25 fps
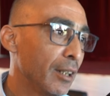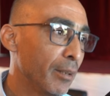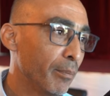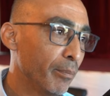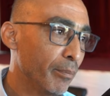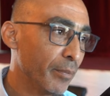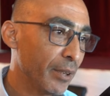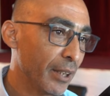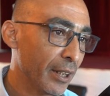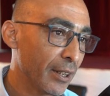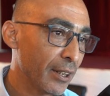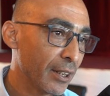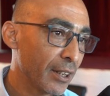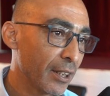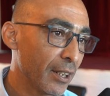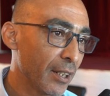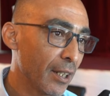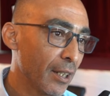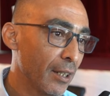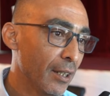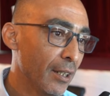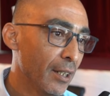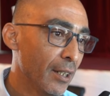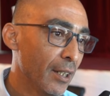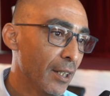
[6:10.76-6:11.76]
بمدينه
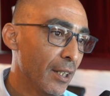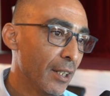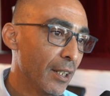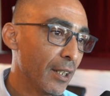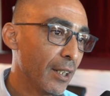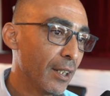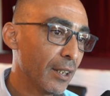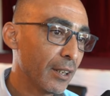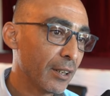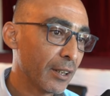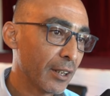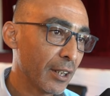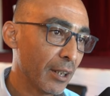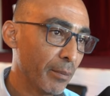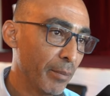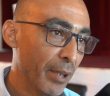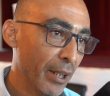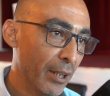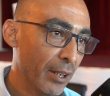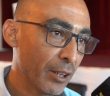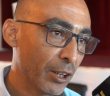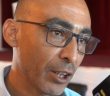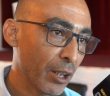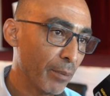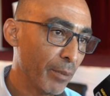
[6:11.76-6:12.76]
سلا تابع
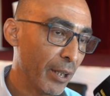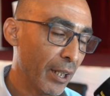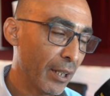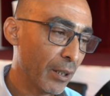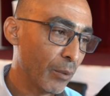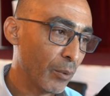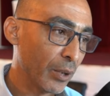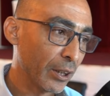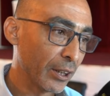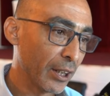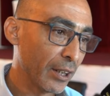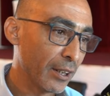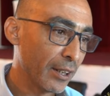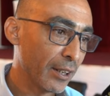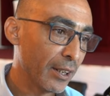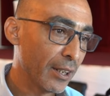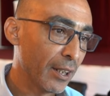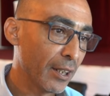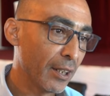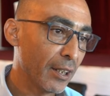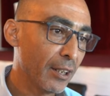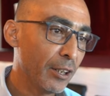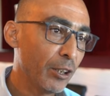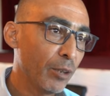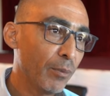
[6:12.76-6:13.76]
للجامعه الوطنيه
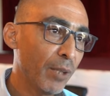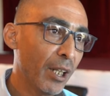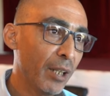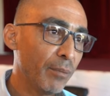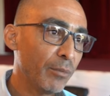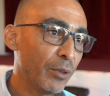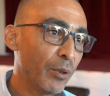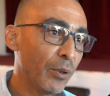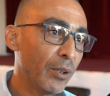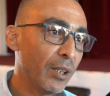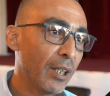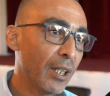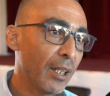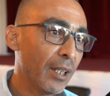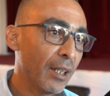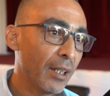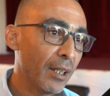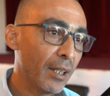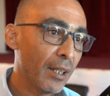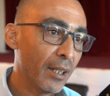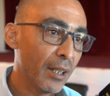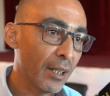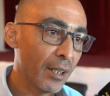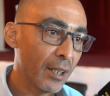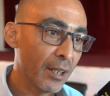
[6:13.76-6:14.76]
اليوم الحمد لله
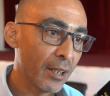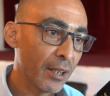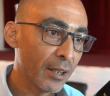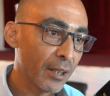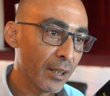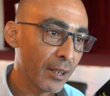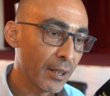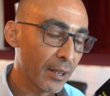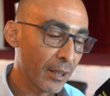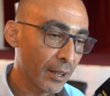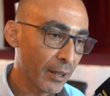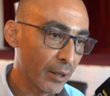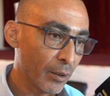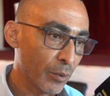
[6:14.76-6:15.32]
آه،